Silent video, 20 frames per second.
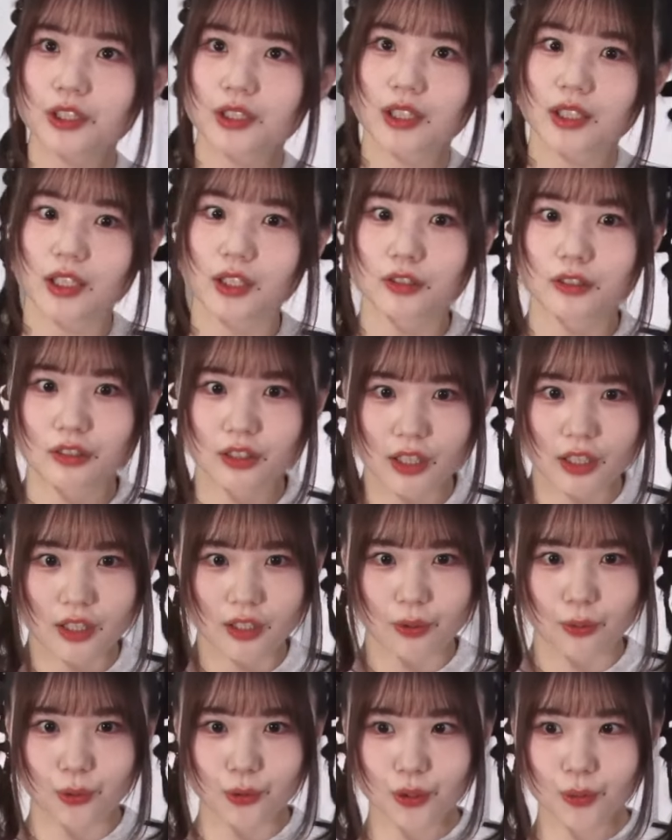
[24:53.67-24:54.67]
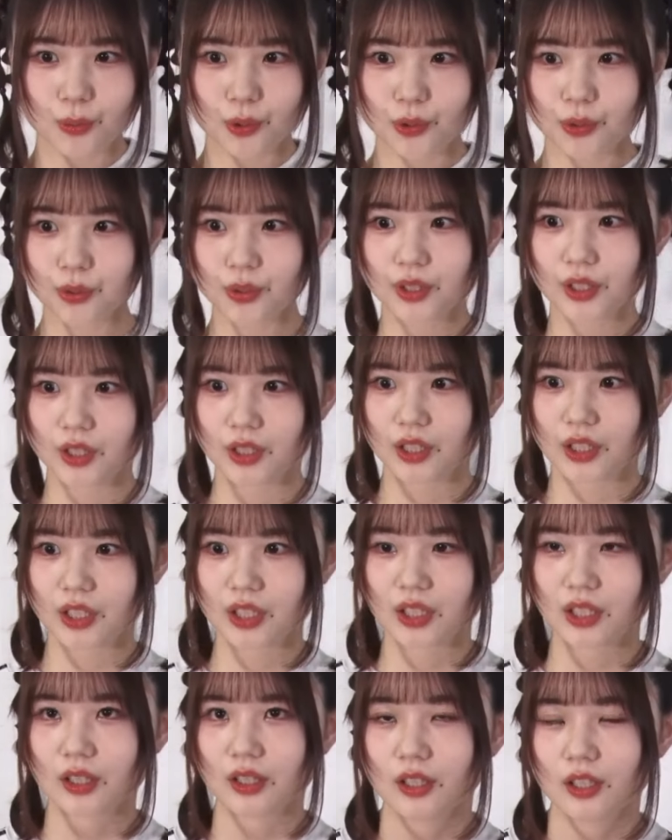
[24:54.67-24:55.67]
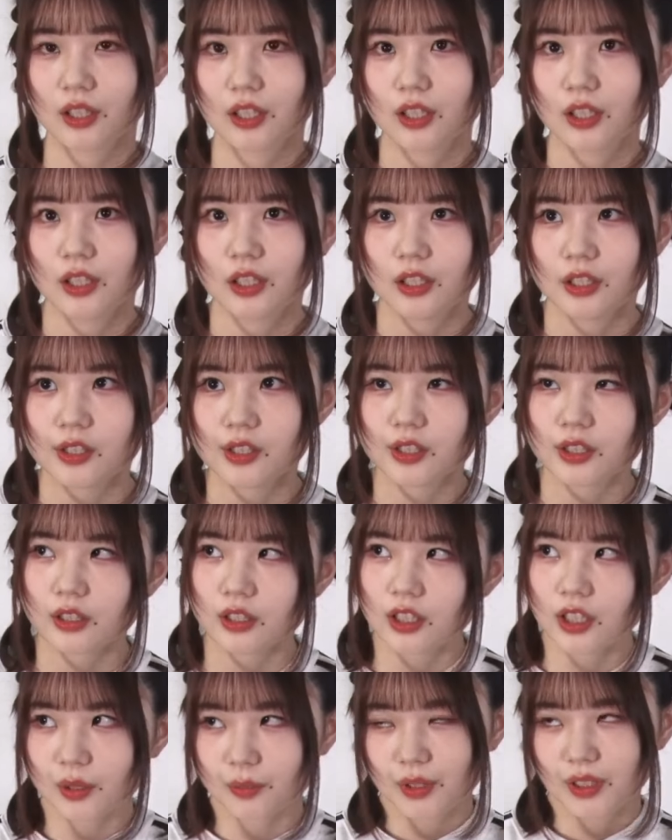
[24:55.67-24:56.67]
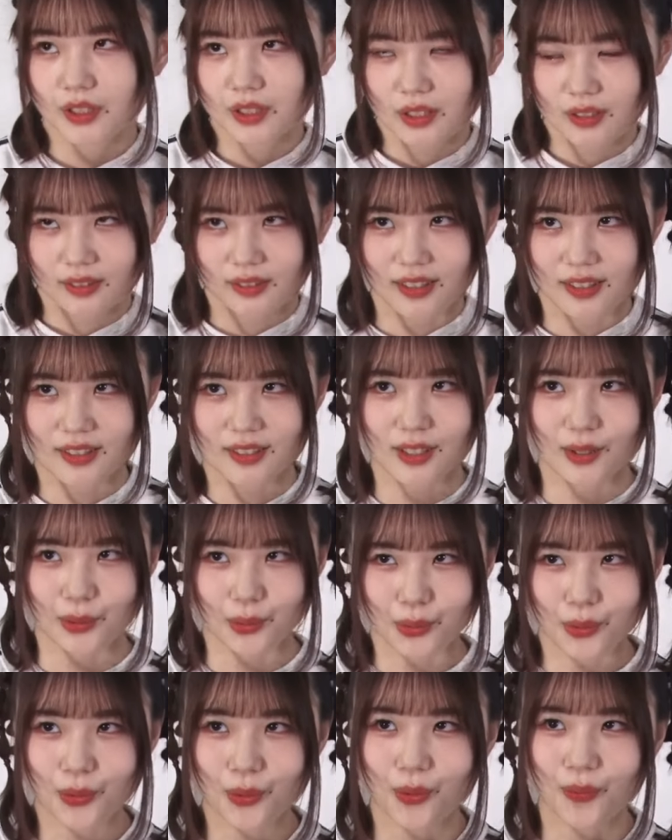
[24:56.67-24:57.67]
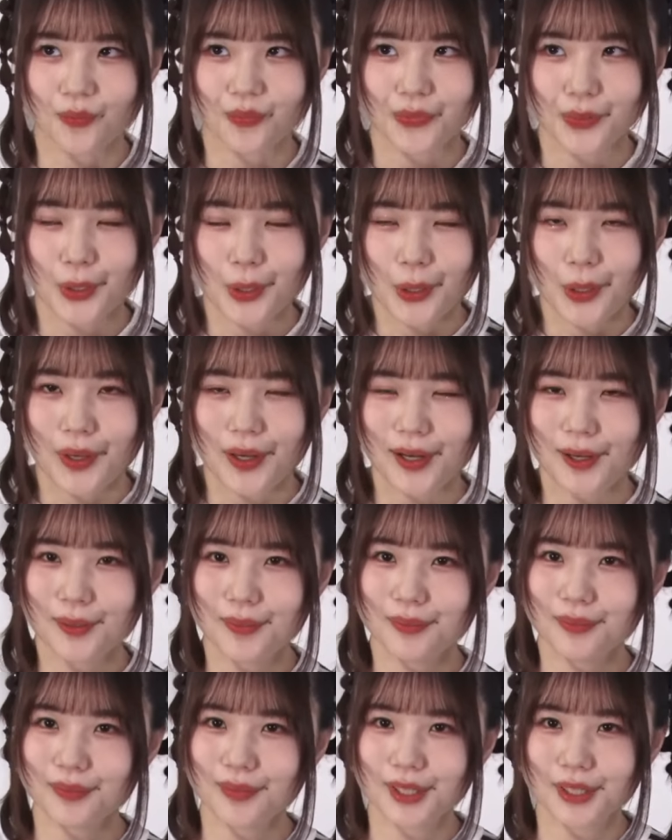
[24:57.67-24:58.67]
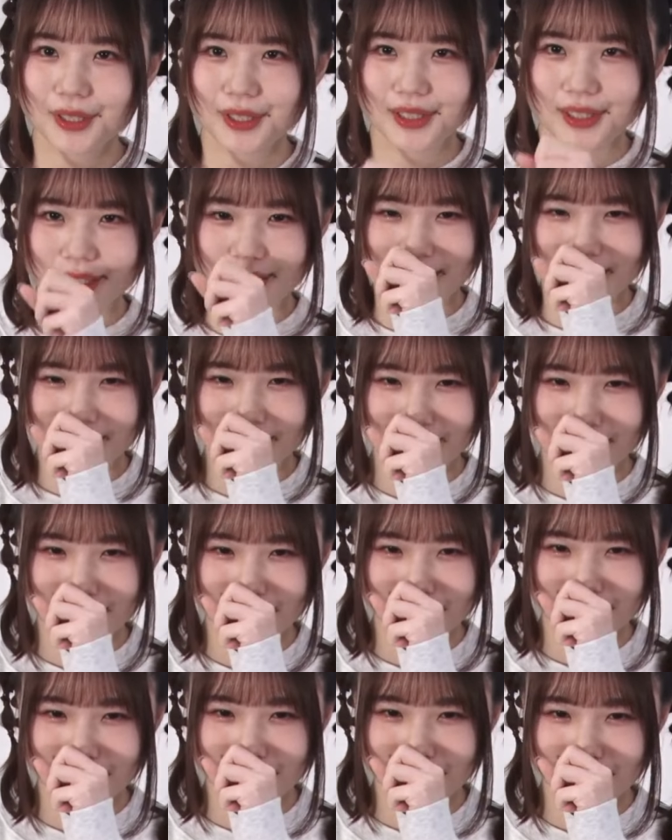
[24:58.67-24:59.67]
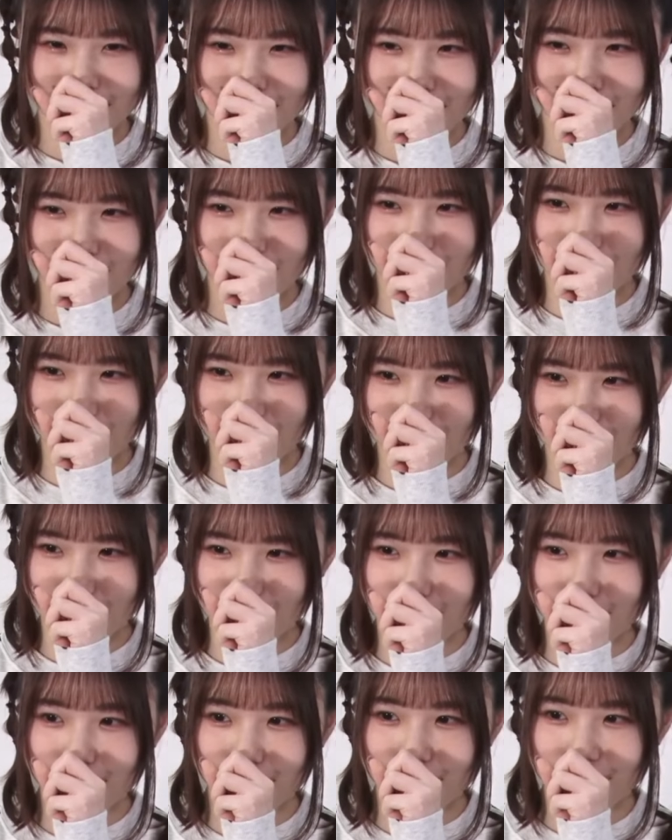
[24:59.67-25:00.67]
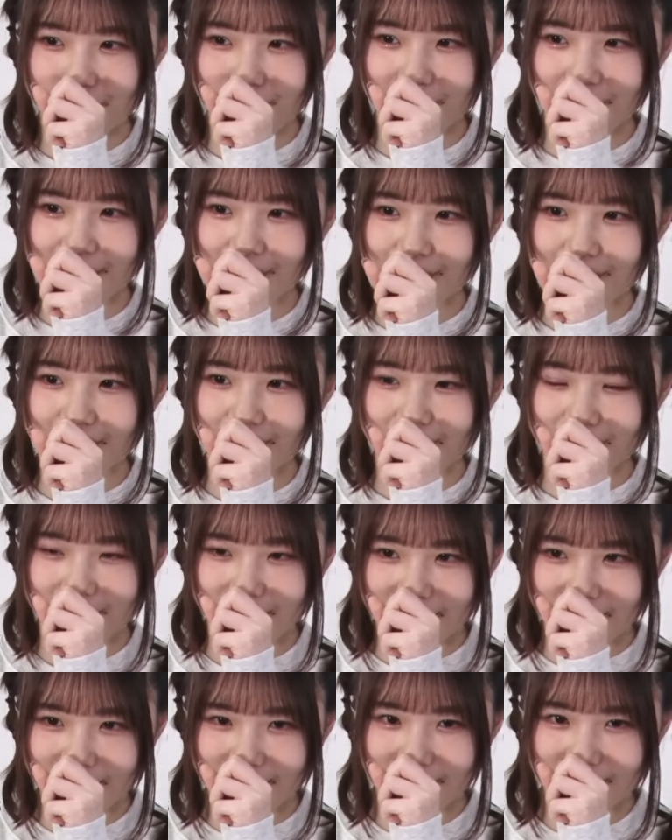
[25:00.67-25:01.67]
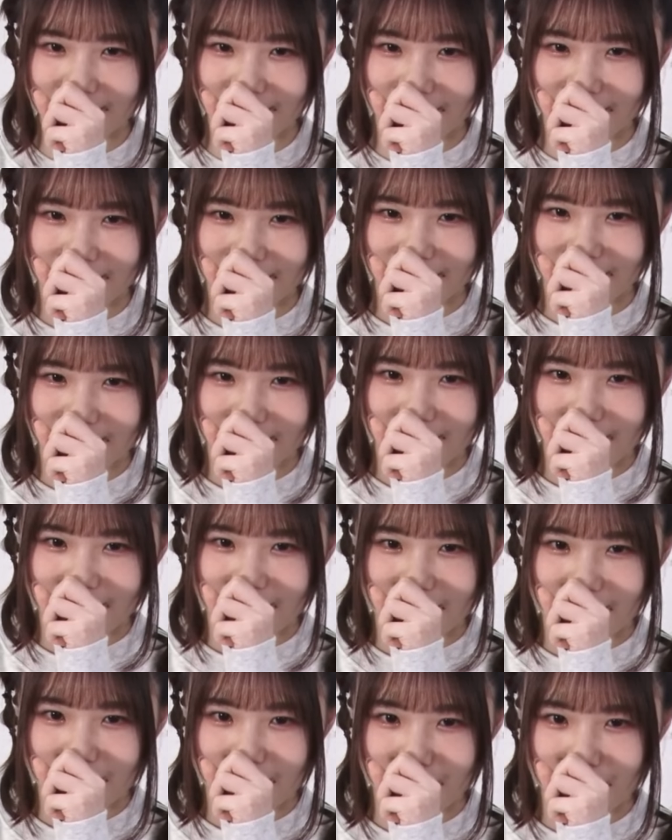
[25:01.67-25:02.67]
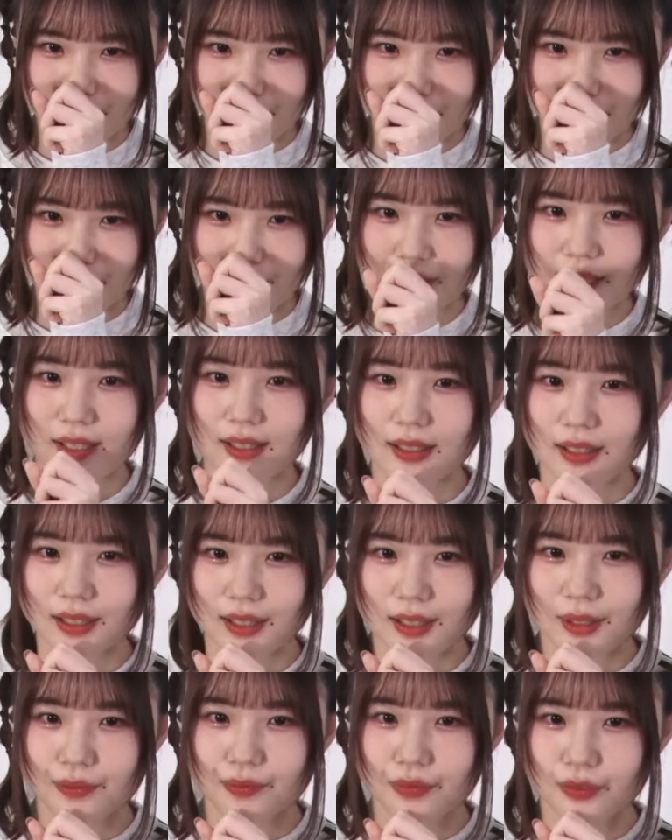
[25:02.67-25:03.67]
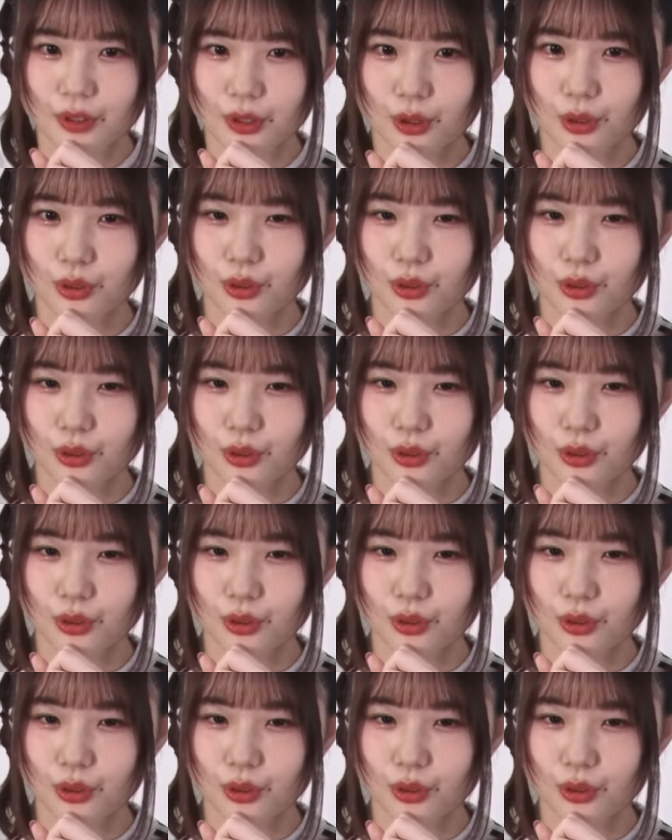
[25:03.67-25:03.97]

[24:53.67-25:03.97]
えてなくて、子供の時に一回見たんですけど、あんまりね内容を詳細に覚えてなくて、そうこの間ちょっ